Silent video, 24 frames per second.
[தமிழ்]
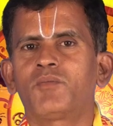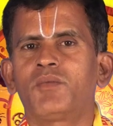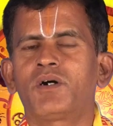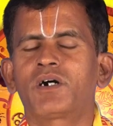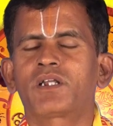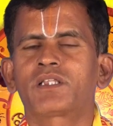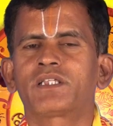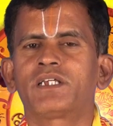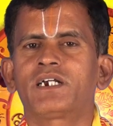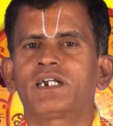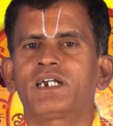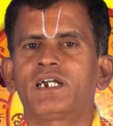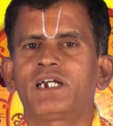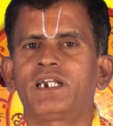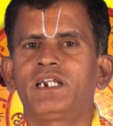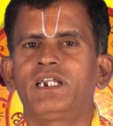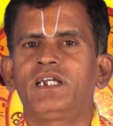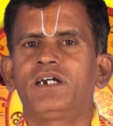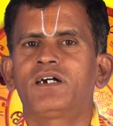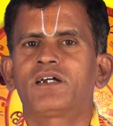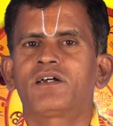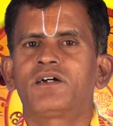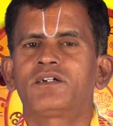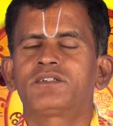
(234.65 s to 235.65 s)
அன்பார்ந்த
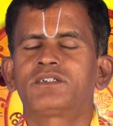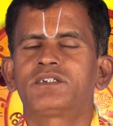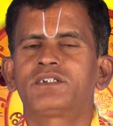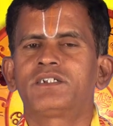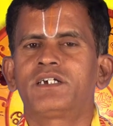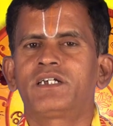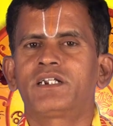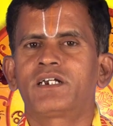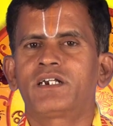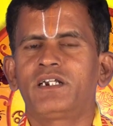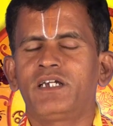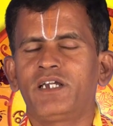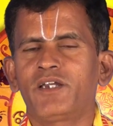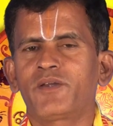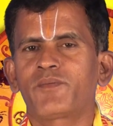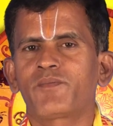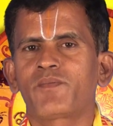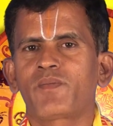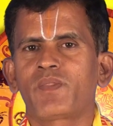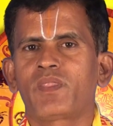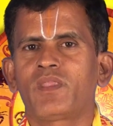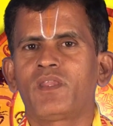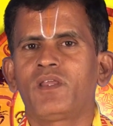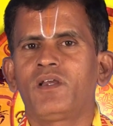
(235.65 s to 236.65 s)
கன்னியா ராசினியர்களே
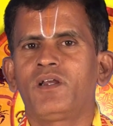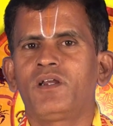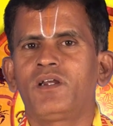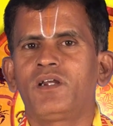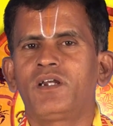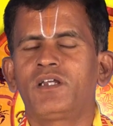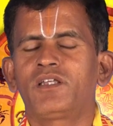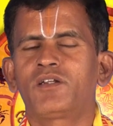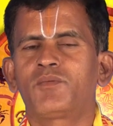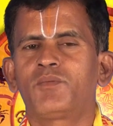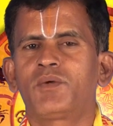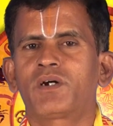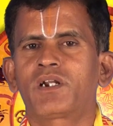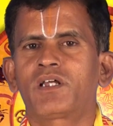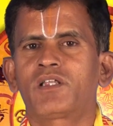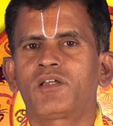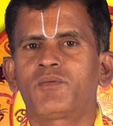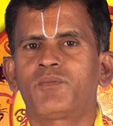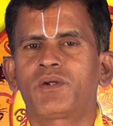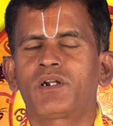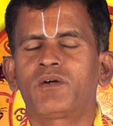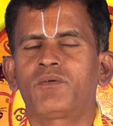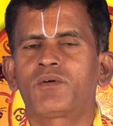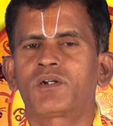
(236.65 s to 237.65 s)
எதிர்பாராத
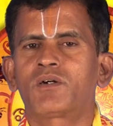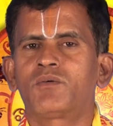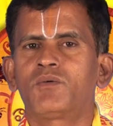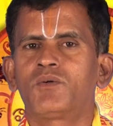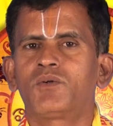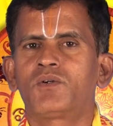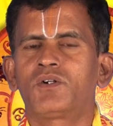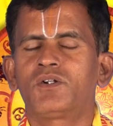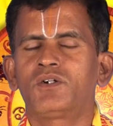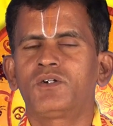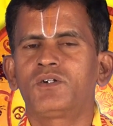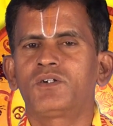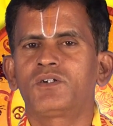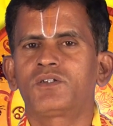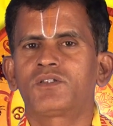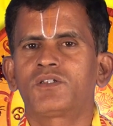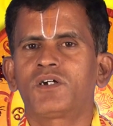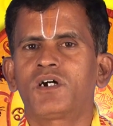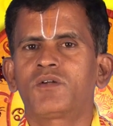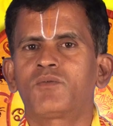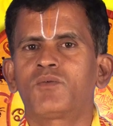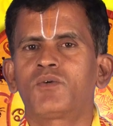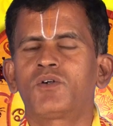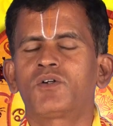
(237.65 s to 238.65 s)
பணவரவு உண்டு
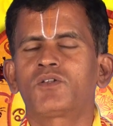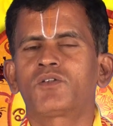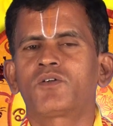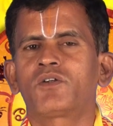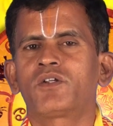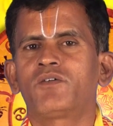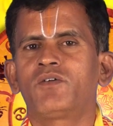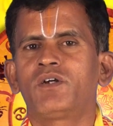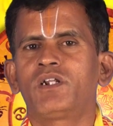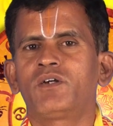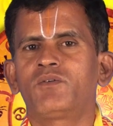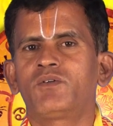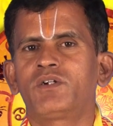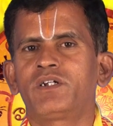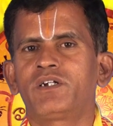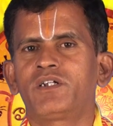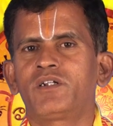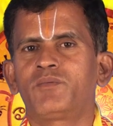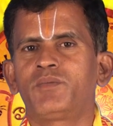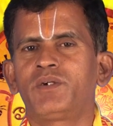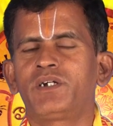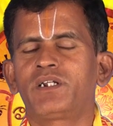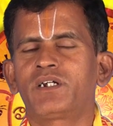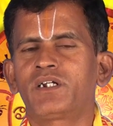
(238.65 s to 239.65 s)
தான் உண்டு தோண்டிய வேலை உண்டு
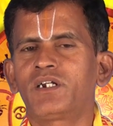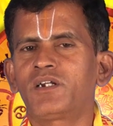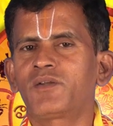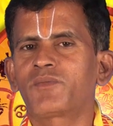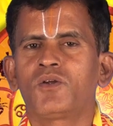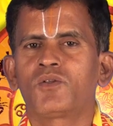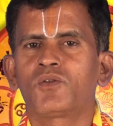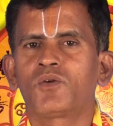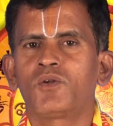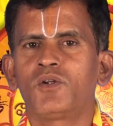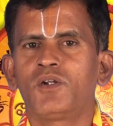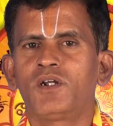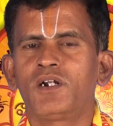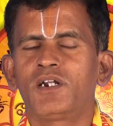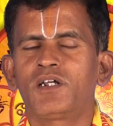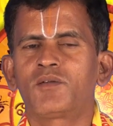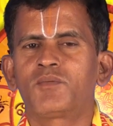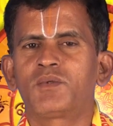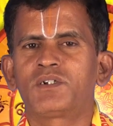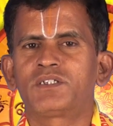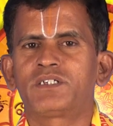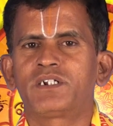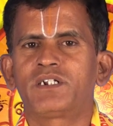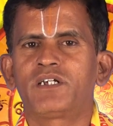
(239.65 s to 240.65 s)
இருப்பீர்கள்
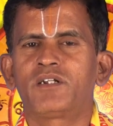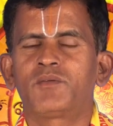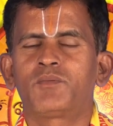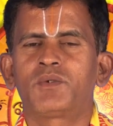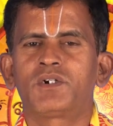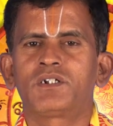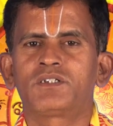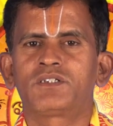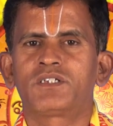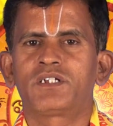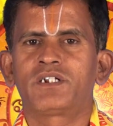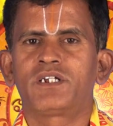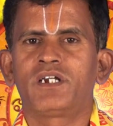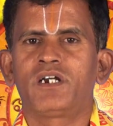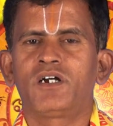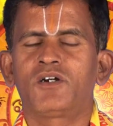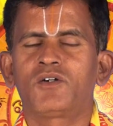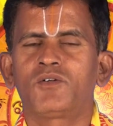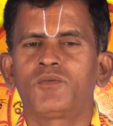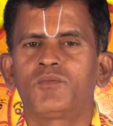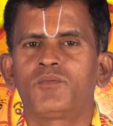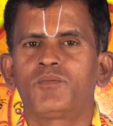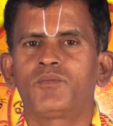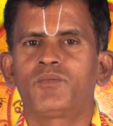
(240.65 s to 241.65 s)
தொழிலாளர் பிரச்சனை ஏற்பட்டு
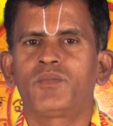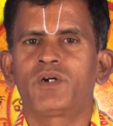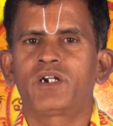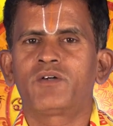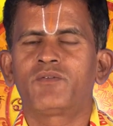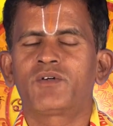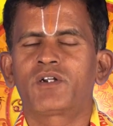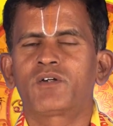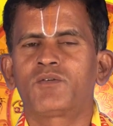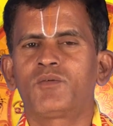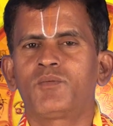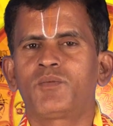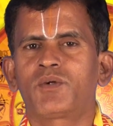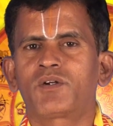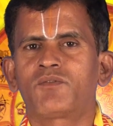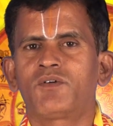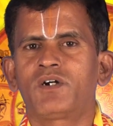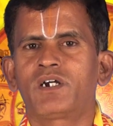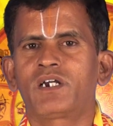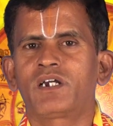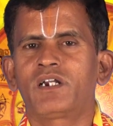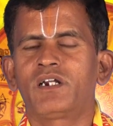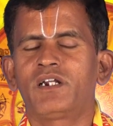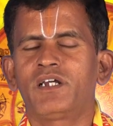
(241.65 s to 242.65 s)
சரியாகும் பணவரவு
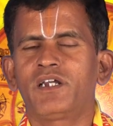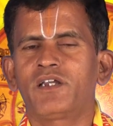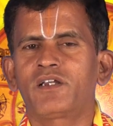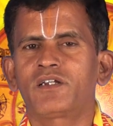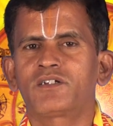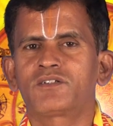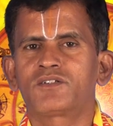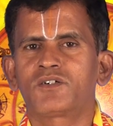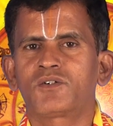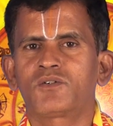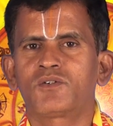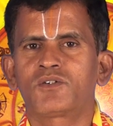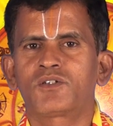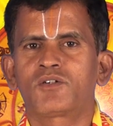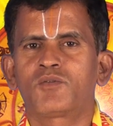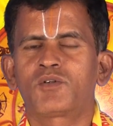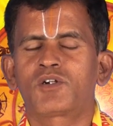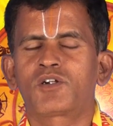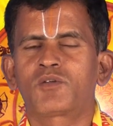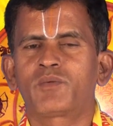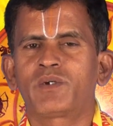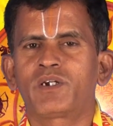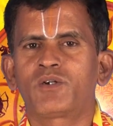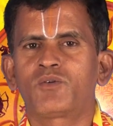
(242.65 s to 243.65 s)
பிரபாக இல்லை சகோதர
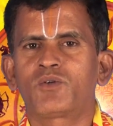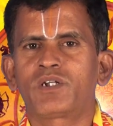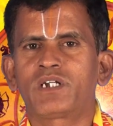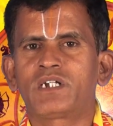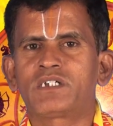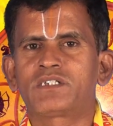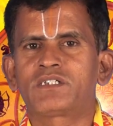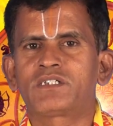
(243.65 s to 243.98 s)
ஒற்றுமை குறைய